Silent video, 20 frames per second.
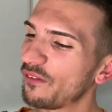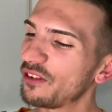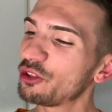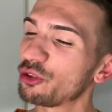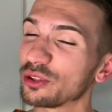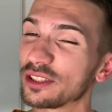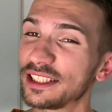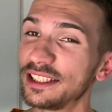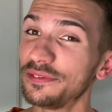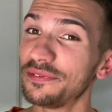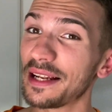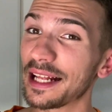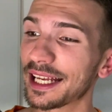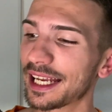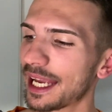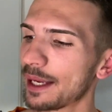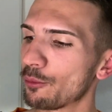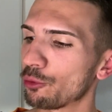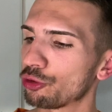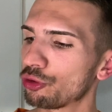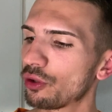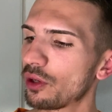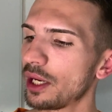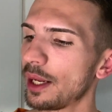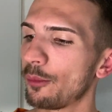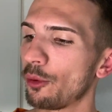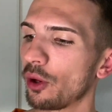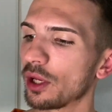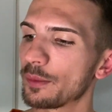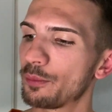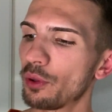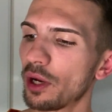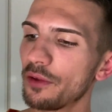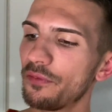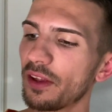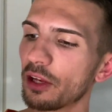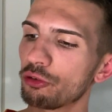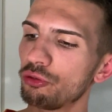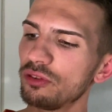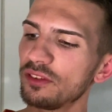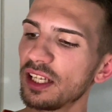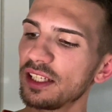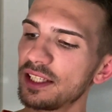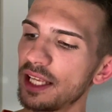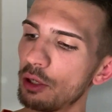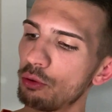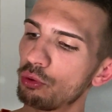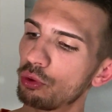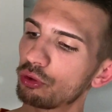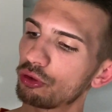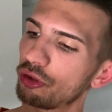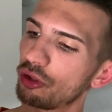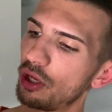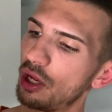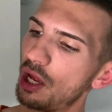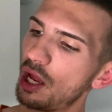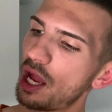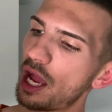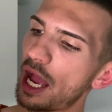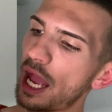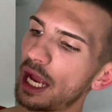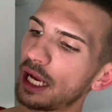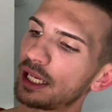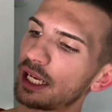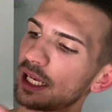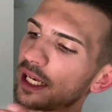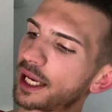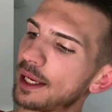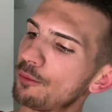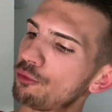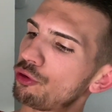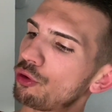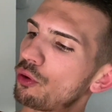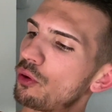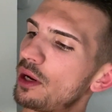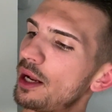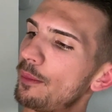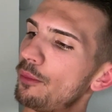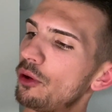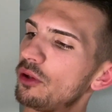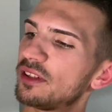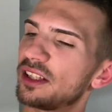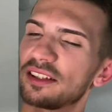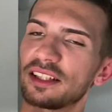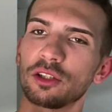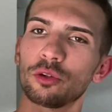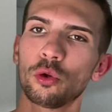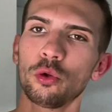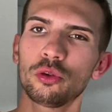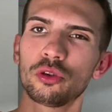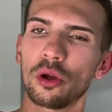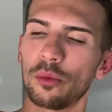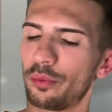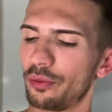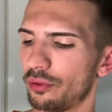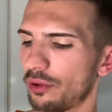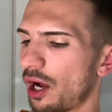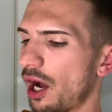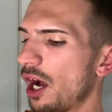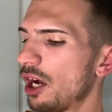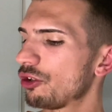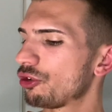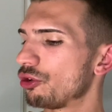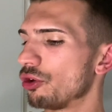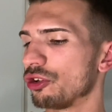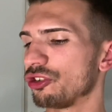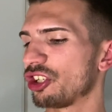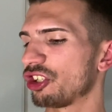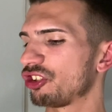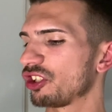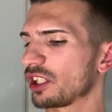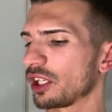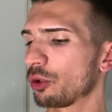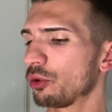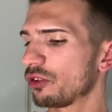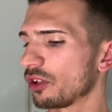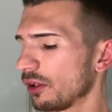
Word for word: en fait, je kiffe la crème au chocolat blanc. Il pourrait faire juste un yaourt avec la crème chocolat blanc, ça serait trop top. Ah, je j'achèterais que